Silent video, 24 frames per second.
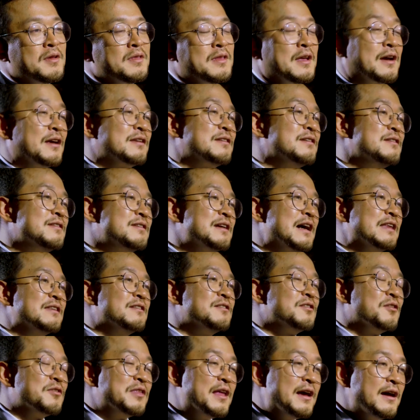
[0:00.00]
내가 진짜 안
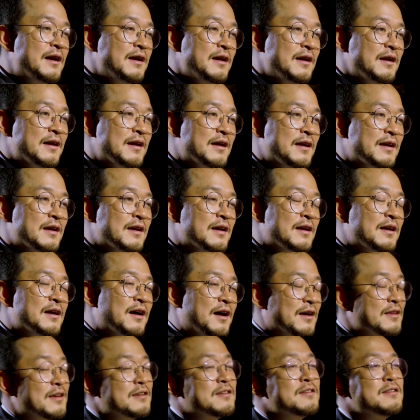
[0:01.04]
늦었나?
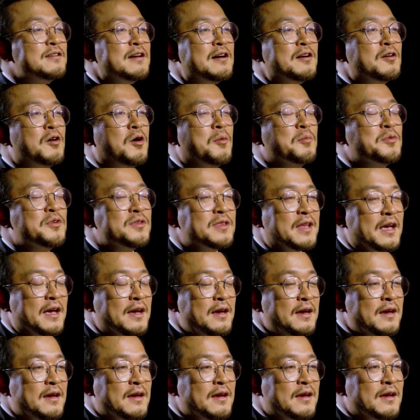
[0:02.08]
나 진짜 한 거
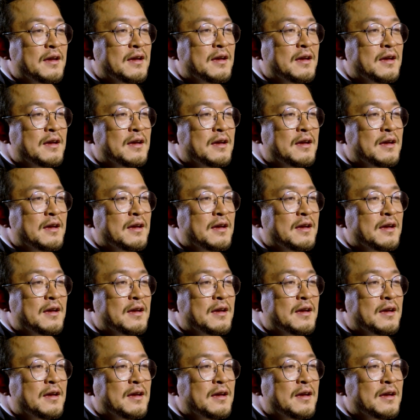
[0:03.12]
없는데?